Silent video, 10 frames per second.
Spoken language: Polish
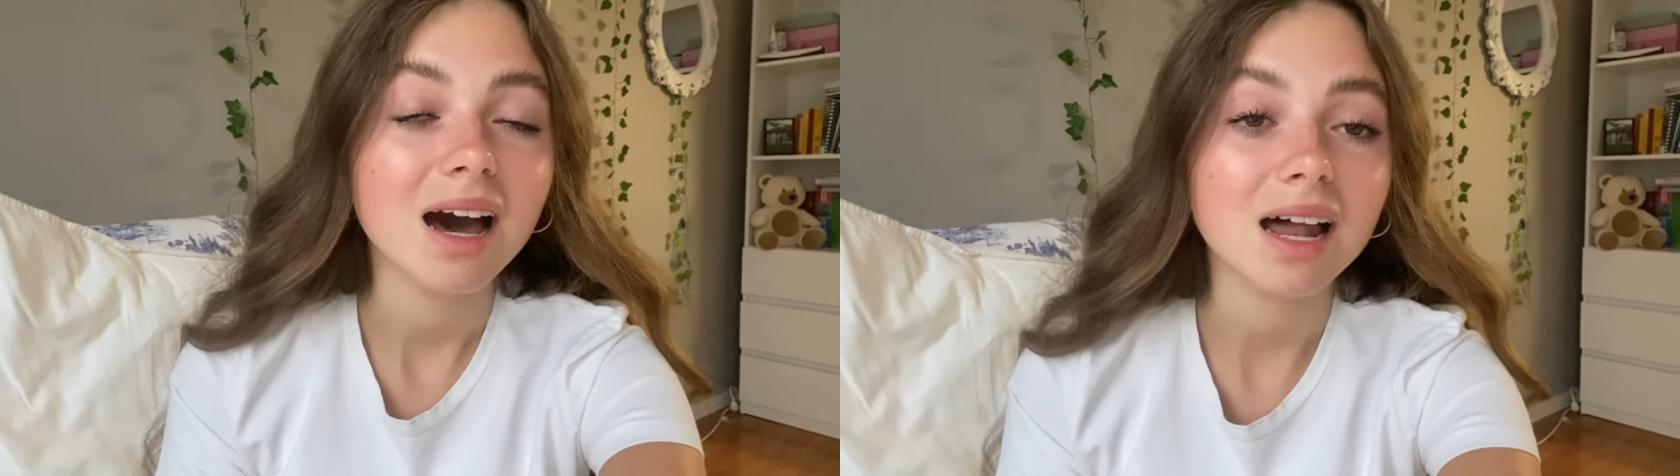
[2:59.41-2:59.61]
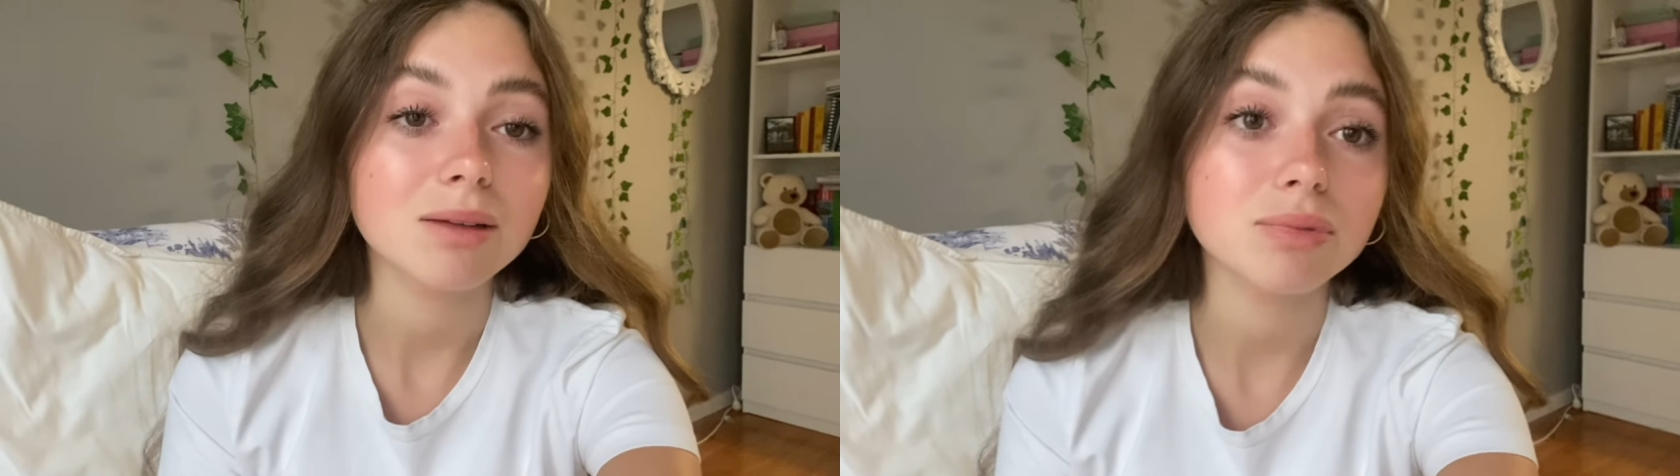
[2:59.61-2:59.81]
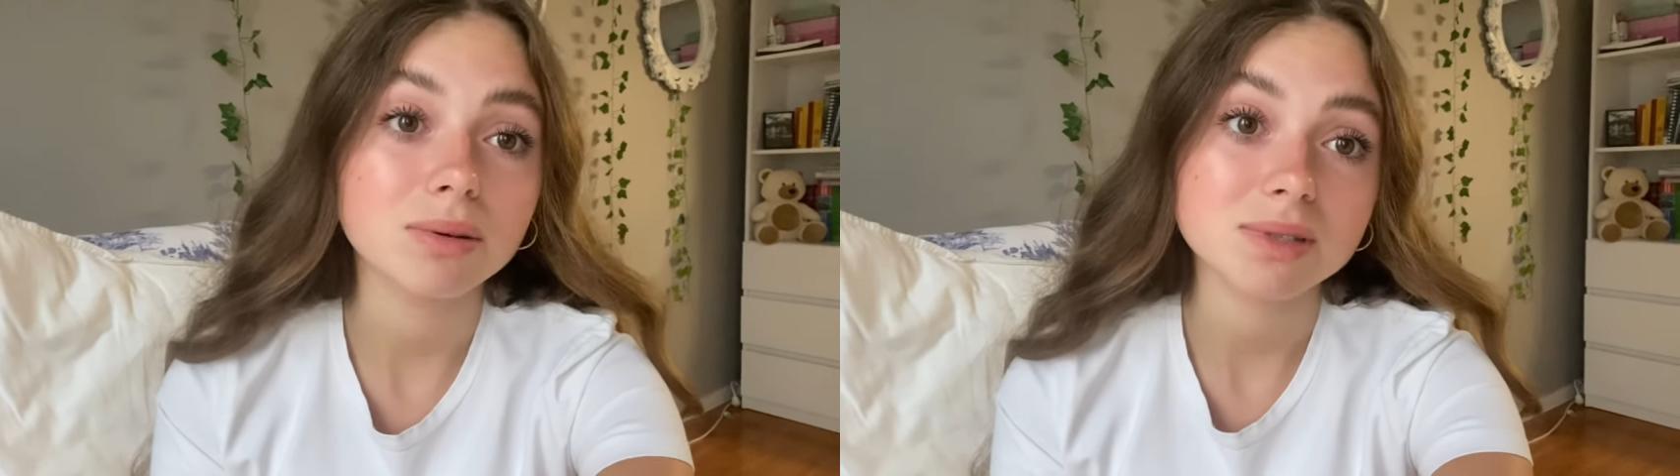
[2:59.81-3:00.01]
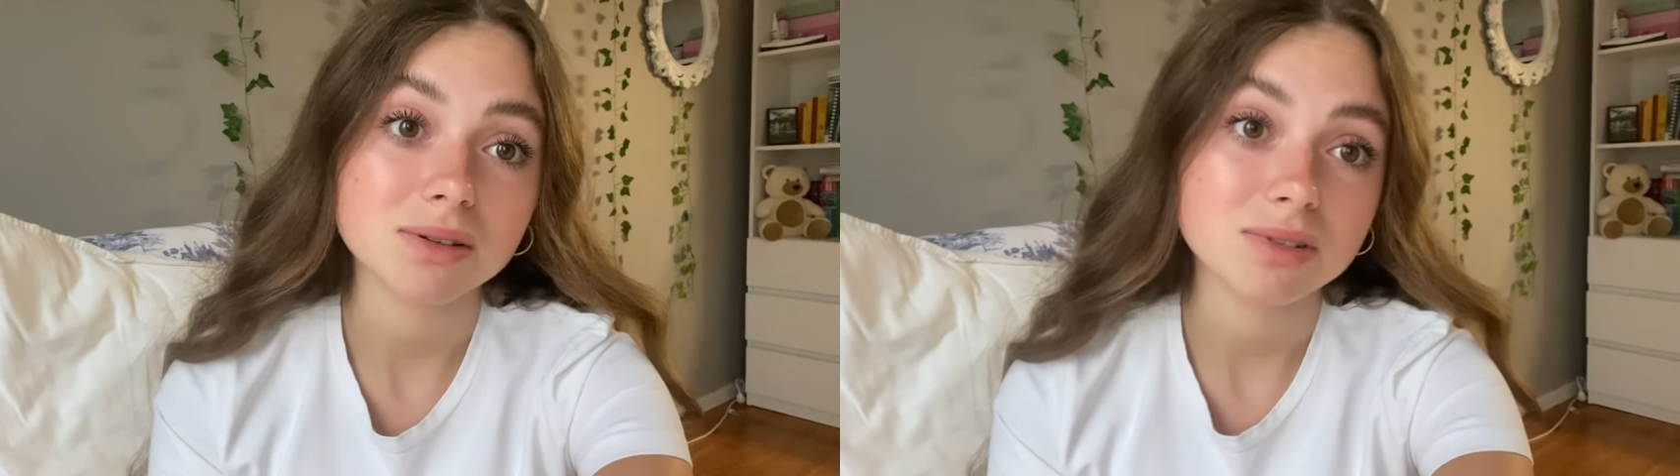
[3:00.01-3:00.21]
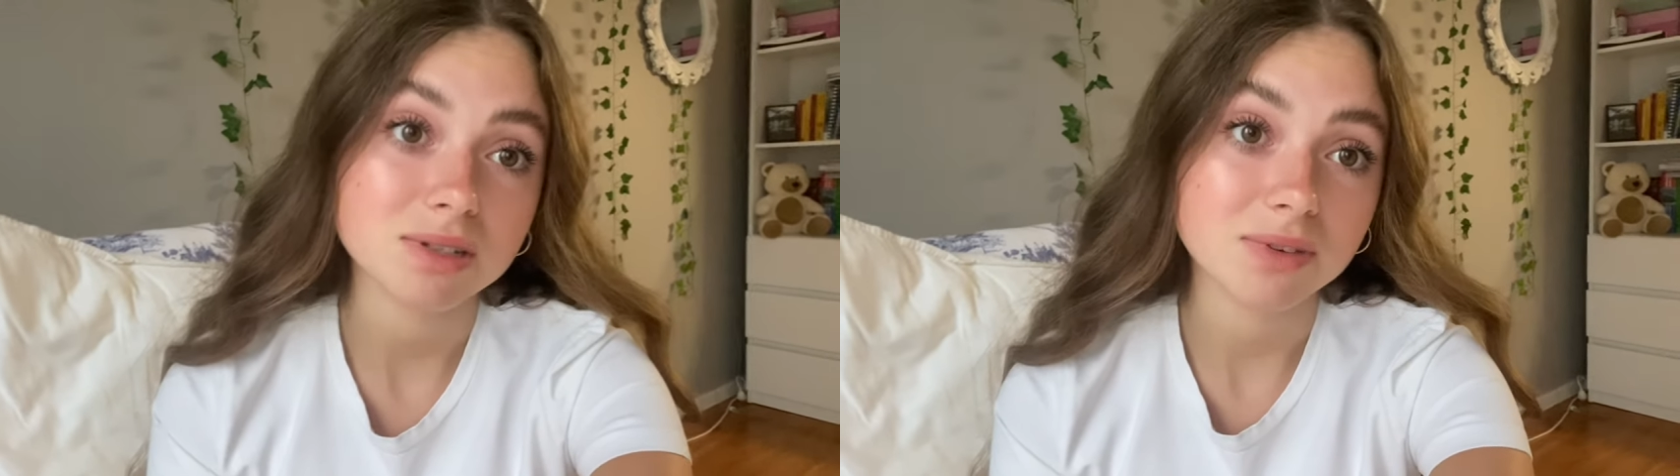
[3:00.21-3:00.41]
ale byłam
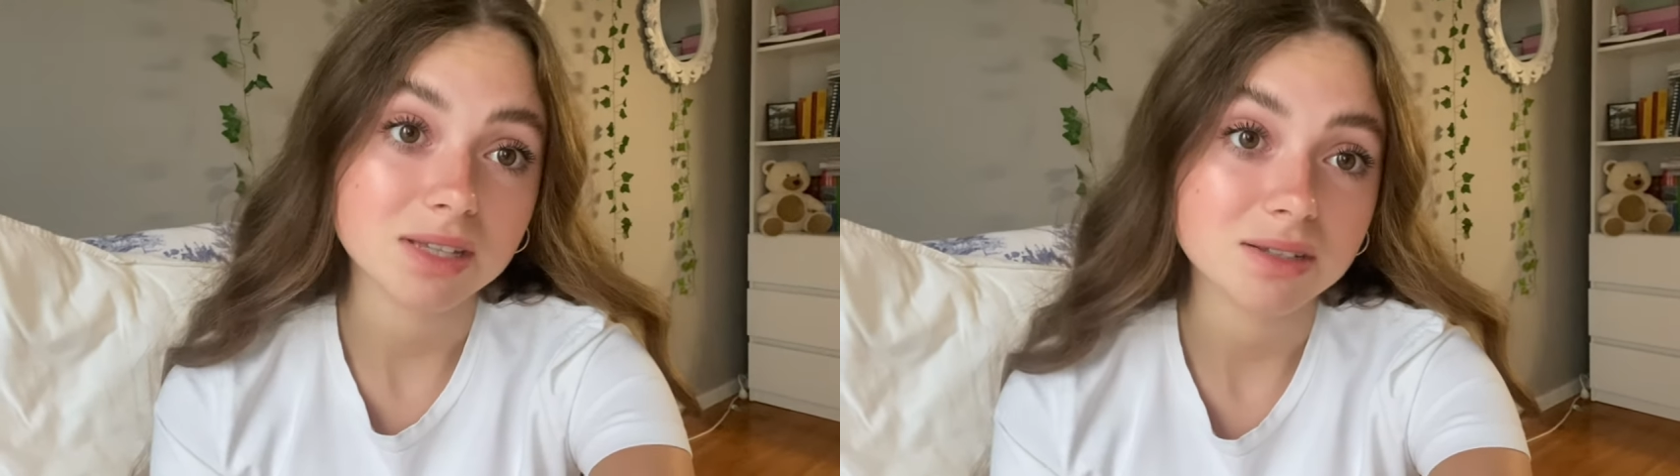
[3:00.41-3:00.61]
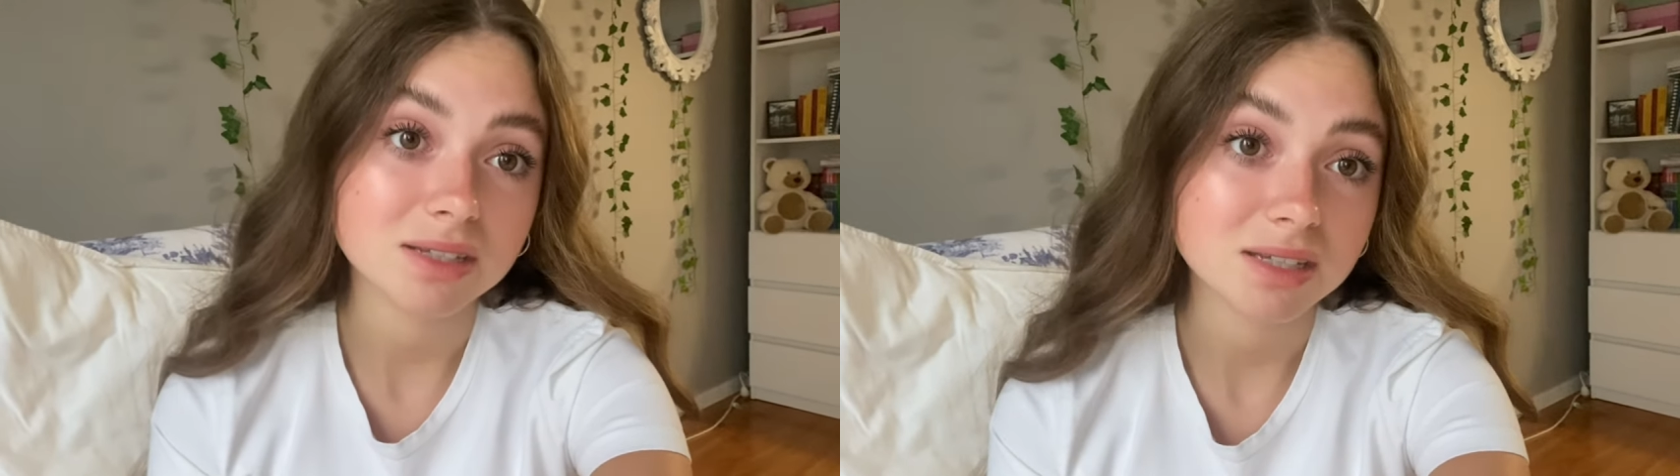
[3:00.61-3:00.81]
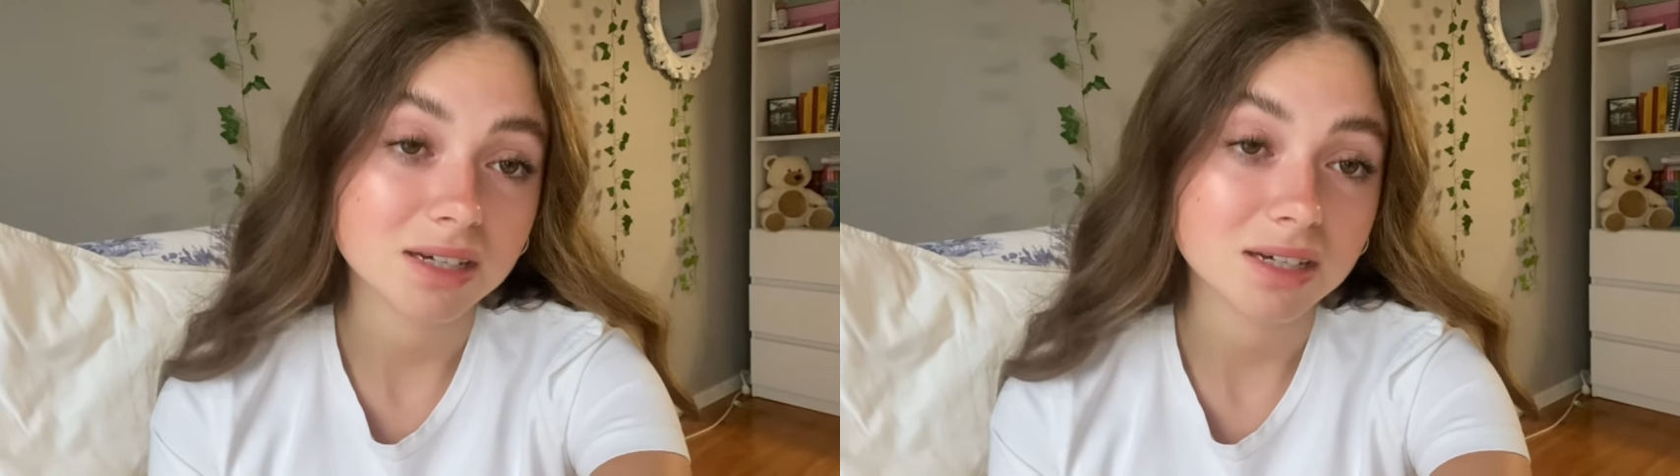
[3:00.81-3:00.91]
cały czas w jakichś